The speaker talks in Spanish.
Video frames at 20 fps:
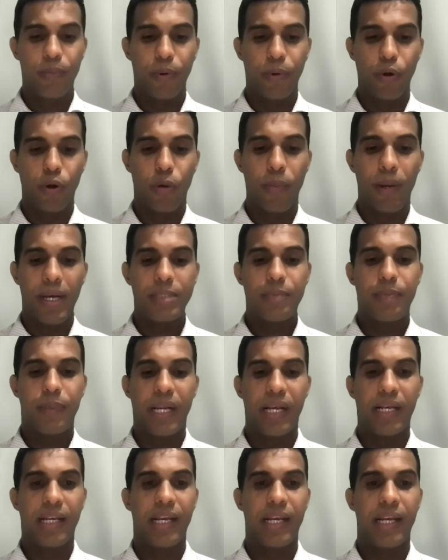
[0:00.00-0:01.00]
un poco más
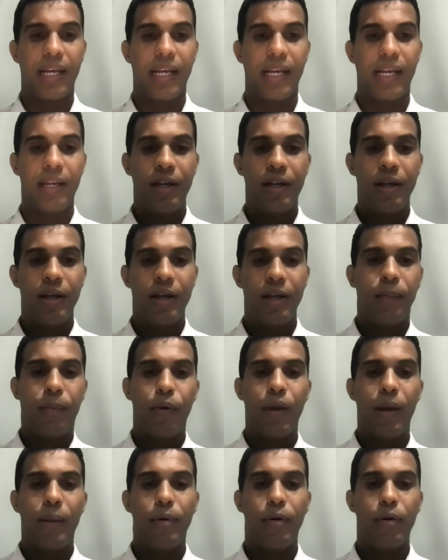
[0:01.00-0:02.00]
para que
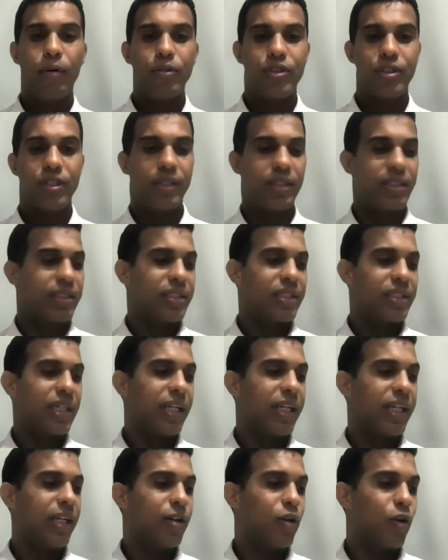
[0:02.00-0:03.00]
podamos
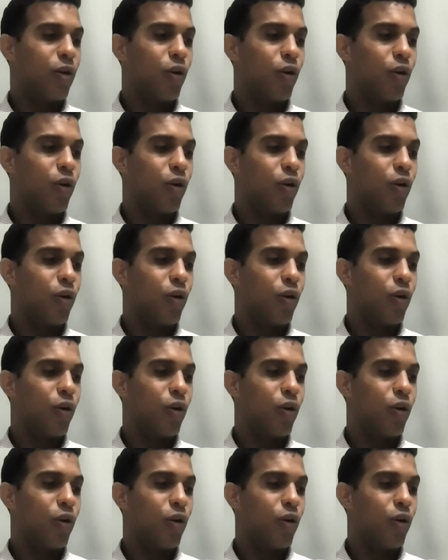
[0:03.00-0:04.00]
seguir con,
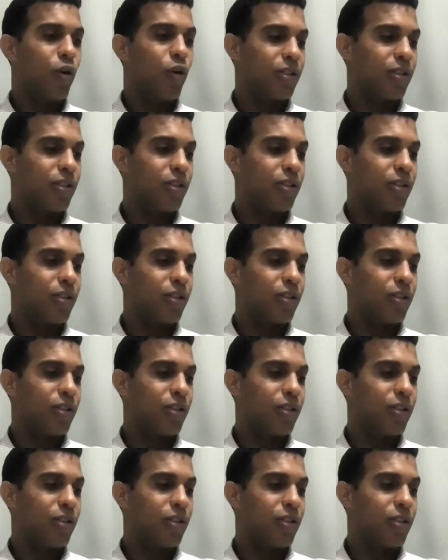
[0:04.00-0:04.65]
esto que le estoy